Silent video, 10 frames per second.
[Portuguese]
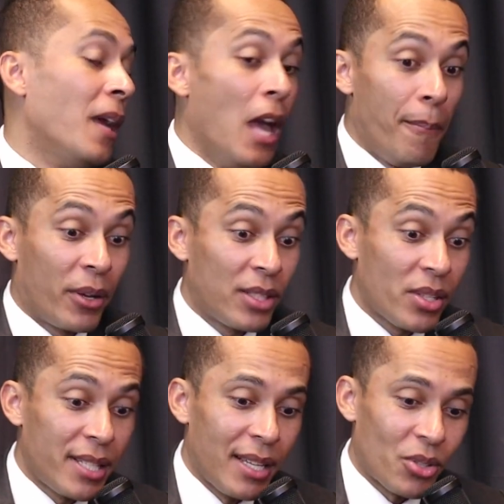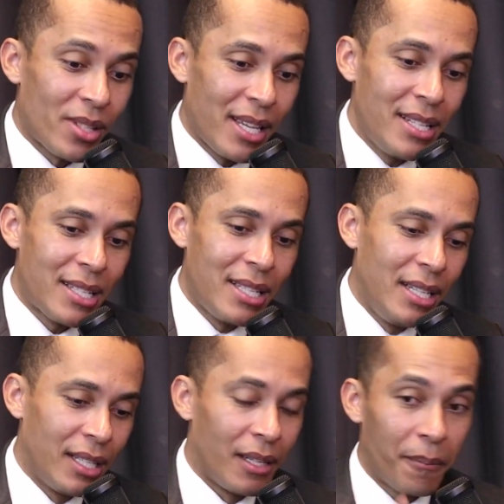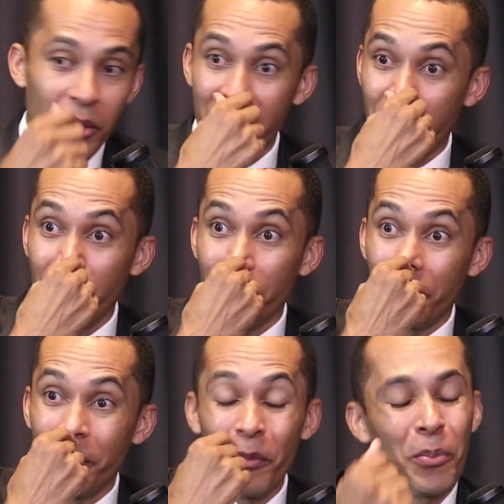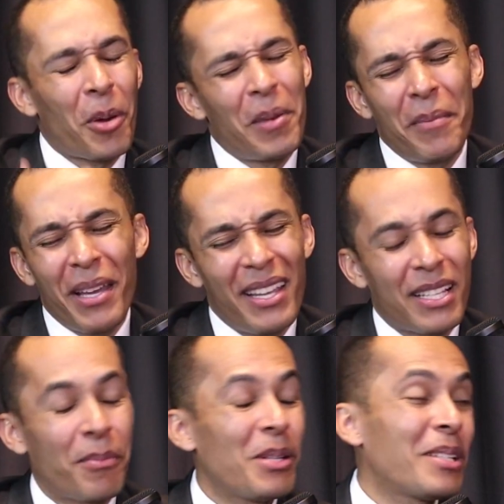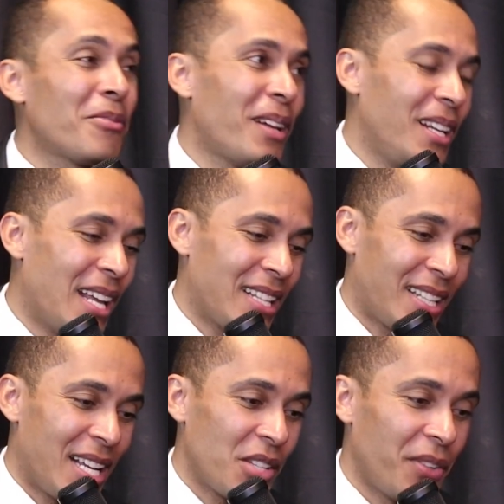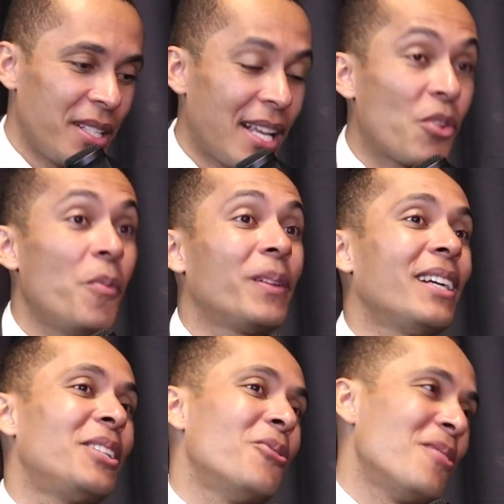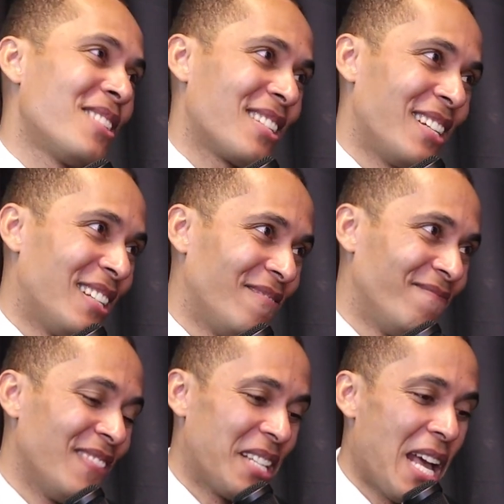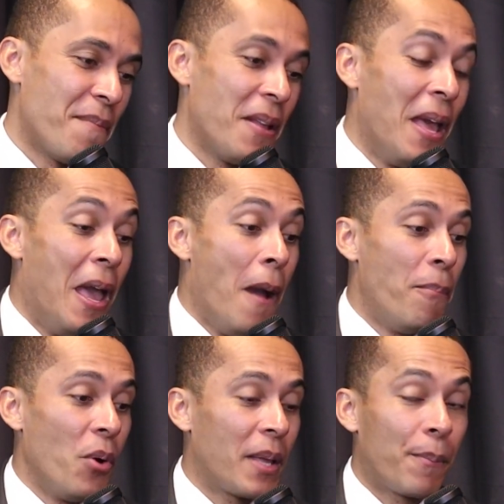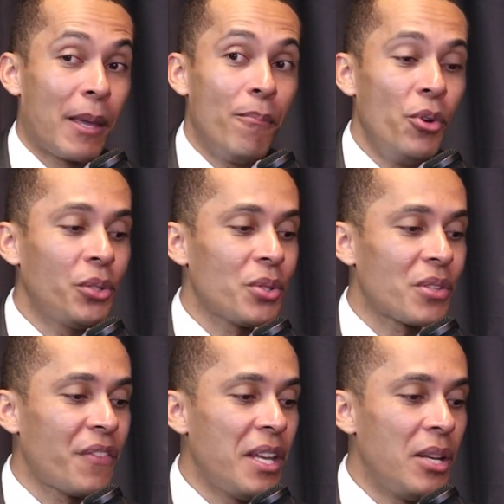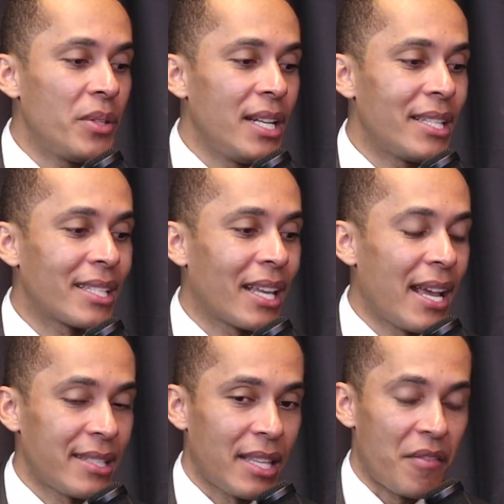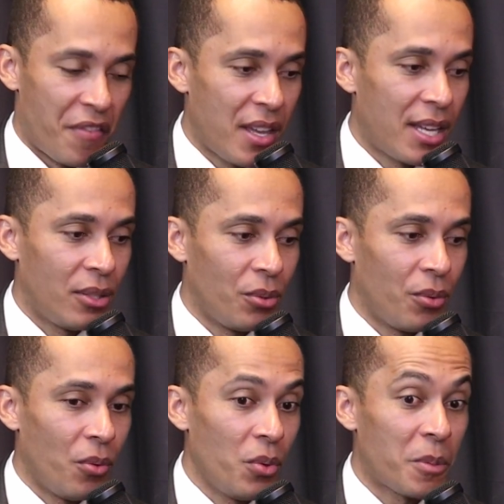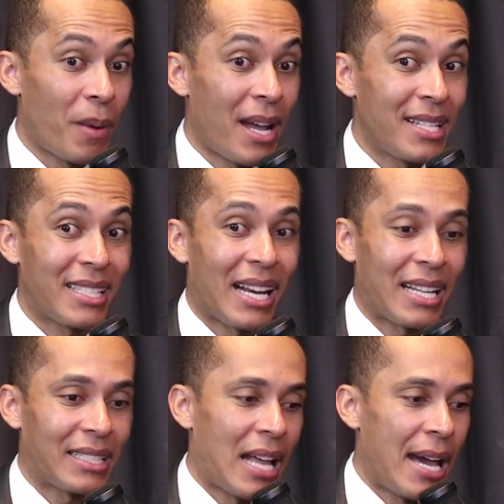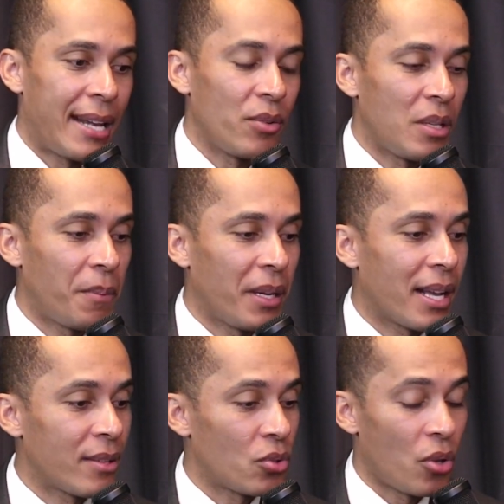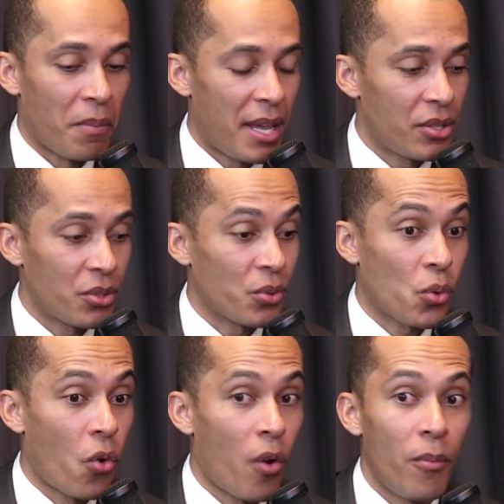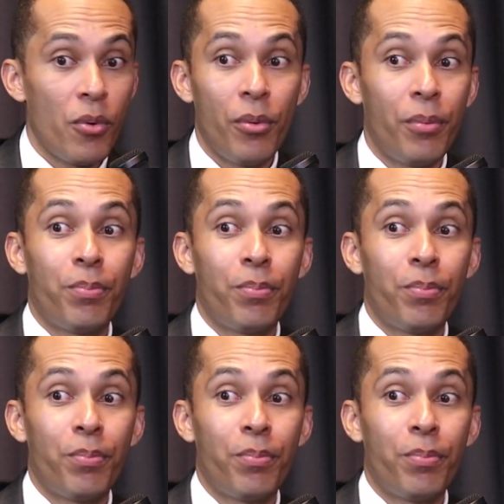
Porque se você, se você ensina. o problema é esse. É porque isso que eu falei lá atrás. Eu falei assim: a culpa tá em nós, cara sabe? Por quê? Porque muitos filhos eles crescem vendo os pais tratarem os empregados domésticos como